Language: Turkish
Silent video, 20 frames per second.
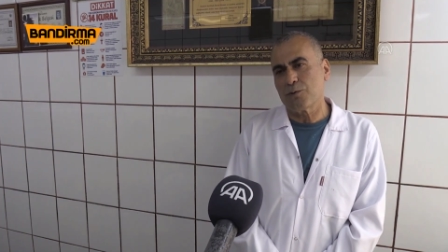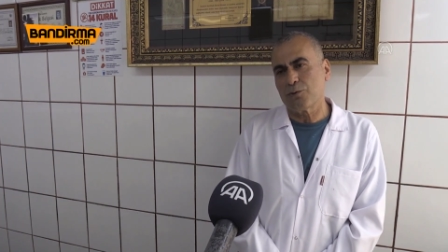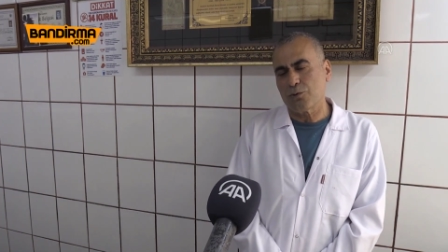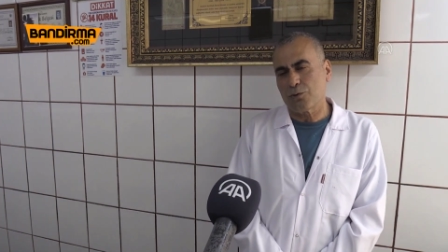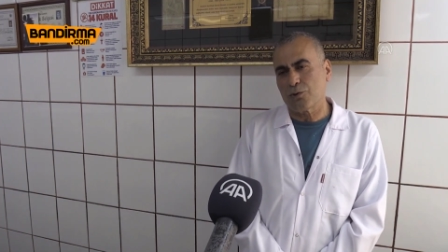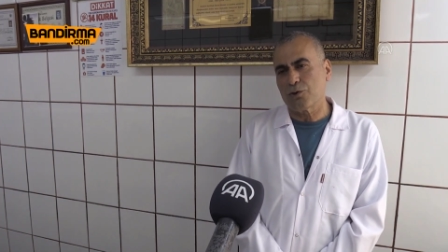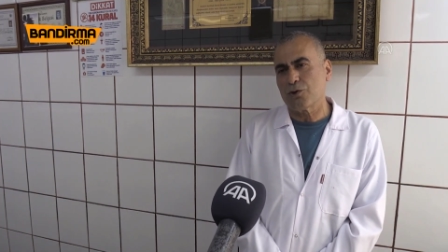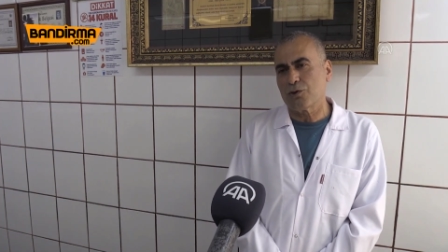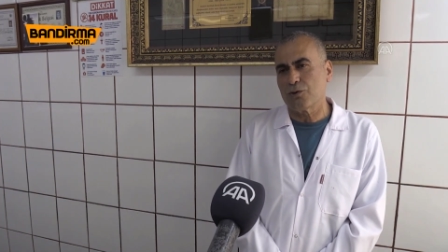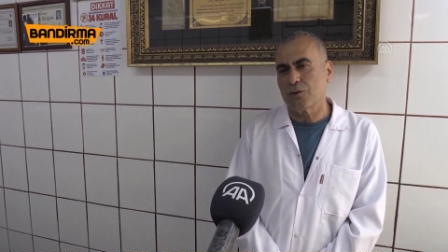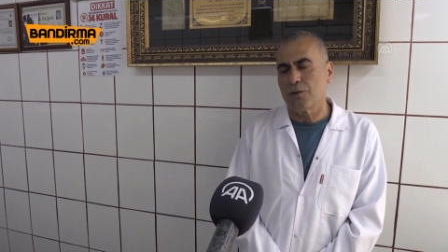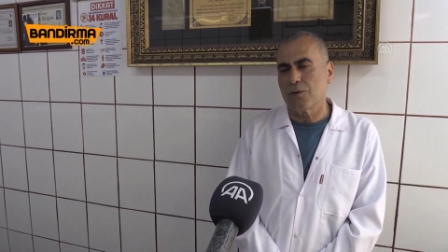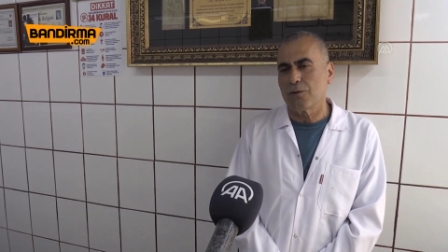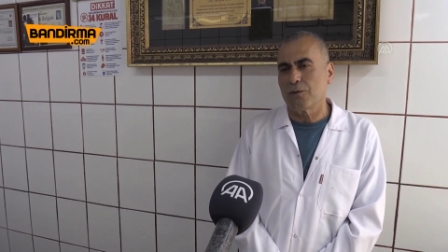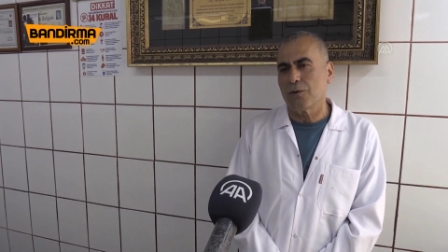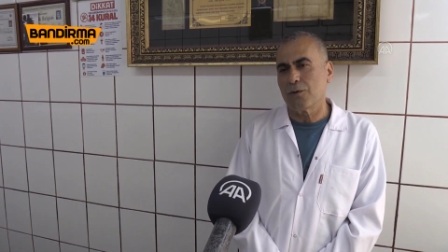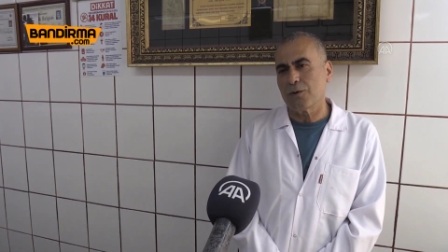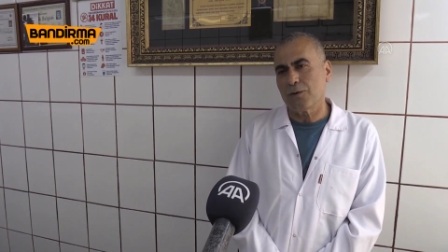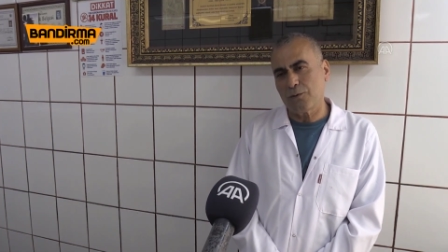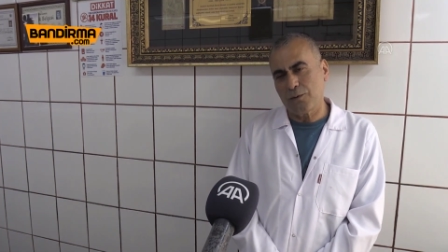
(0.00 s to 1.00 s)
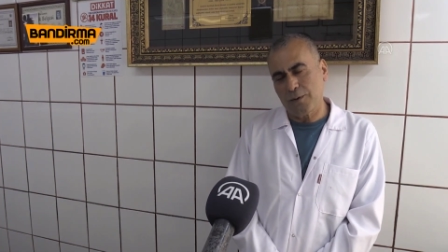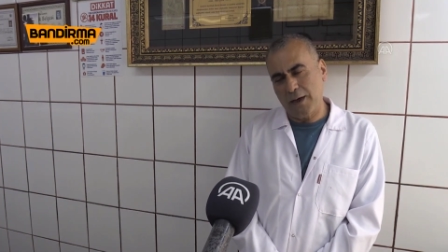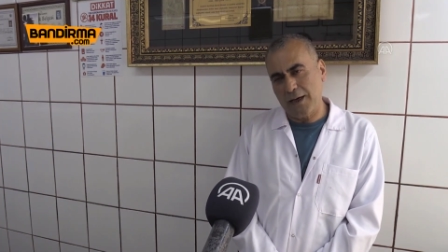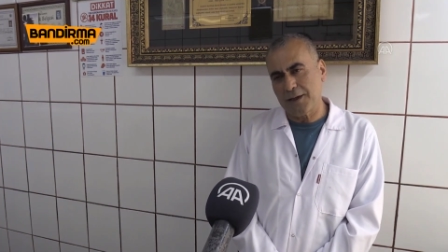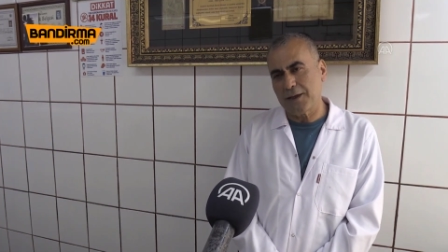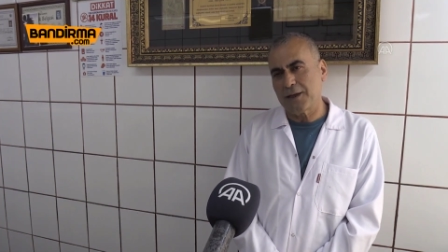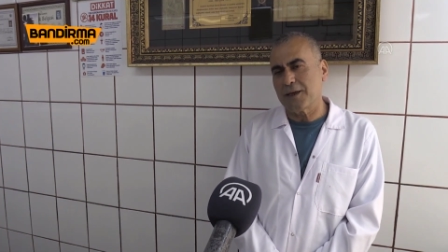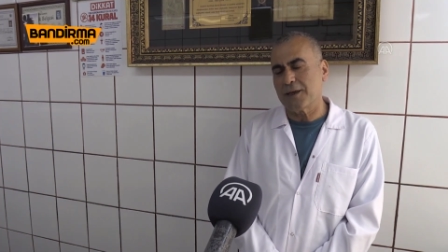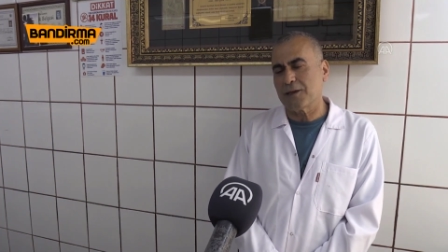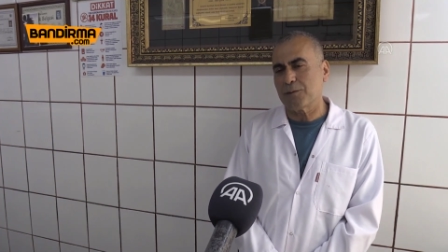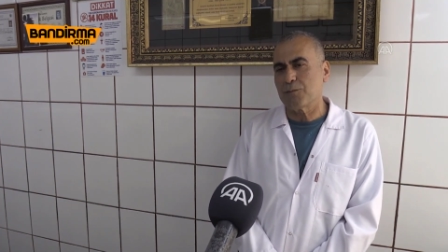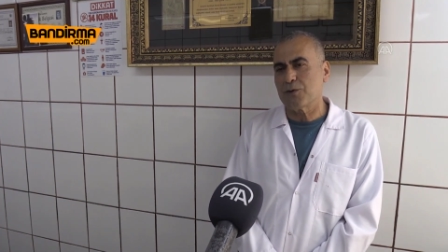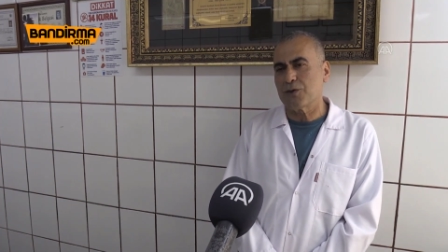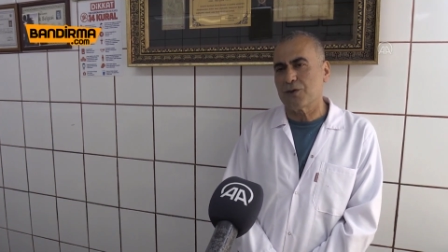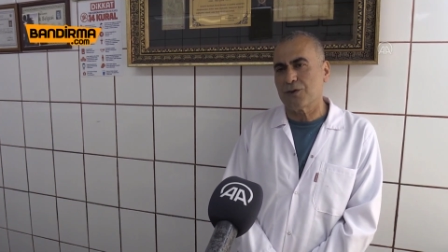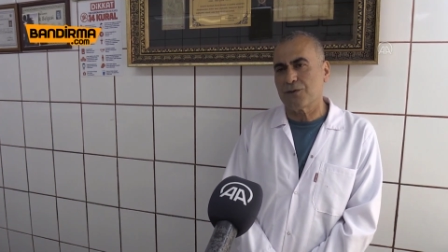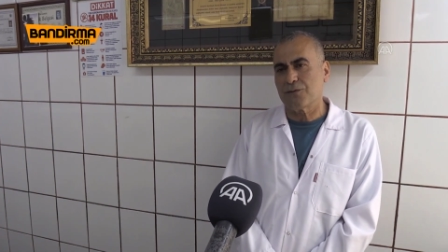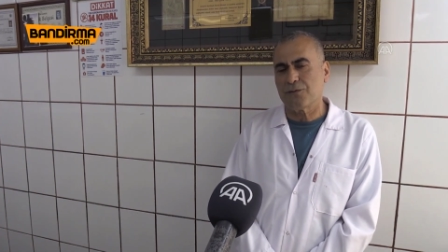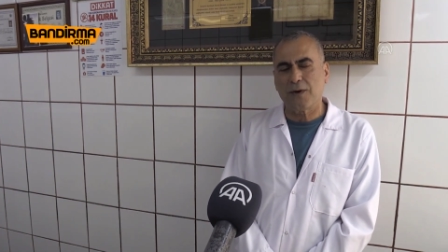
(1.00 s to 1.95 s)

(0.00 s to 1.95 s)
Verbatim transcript: Yurt dışına, her yere gitmiştir.